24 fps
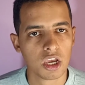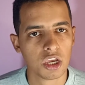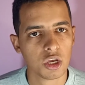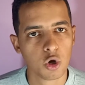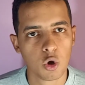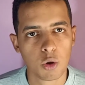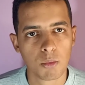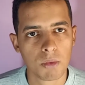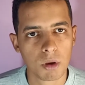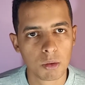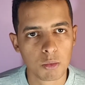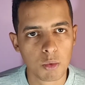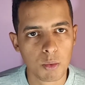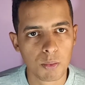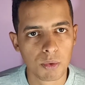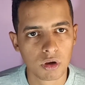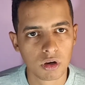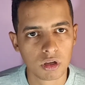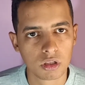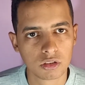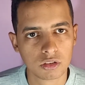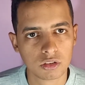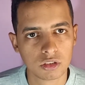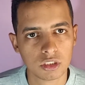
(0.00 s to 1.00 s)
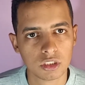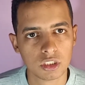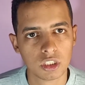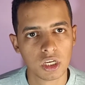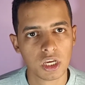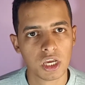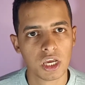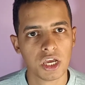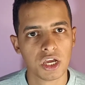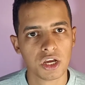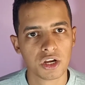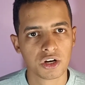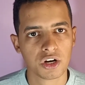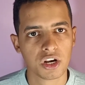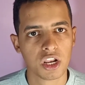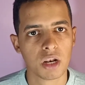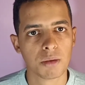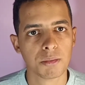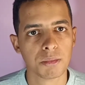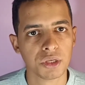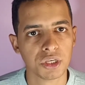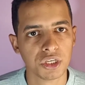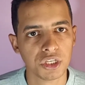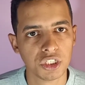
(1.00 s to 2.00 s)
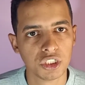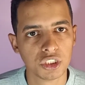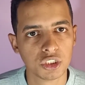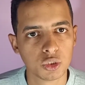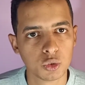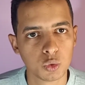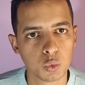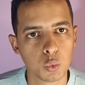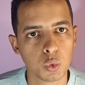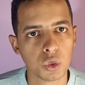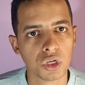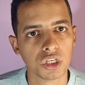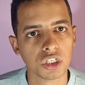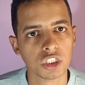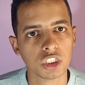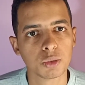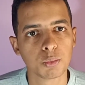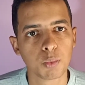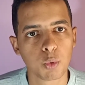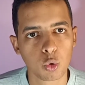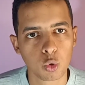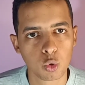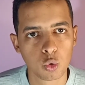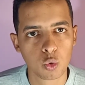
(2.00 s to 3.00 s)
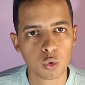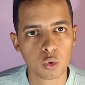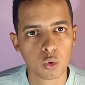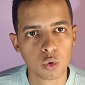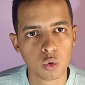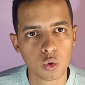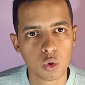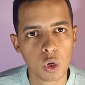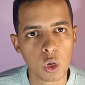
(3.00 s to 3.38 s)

ايه هما الموبايلات دي الريلمي 8 والايد برو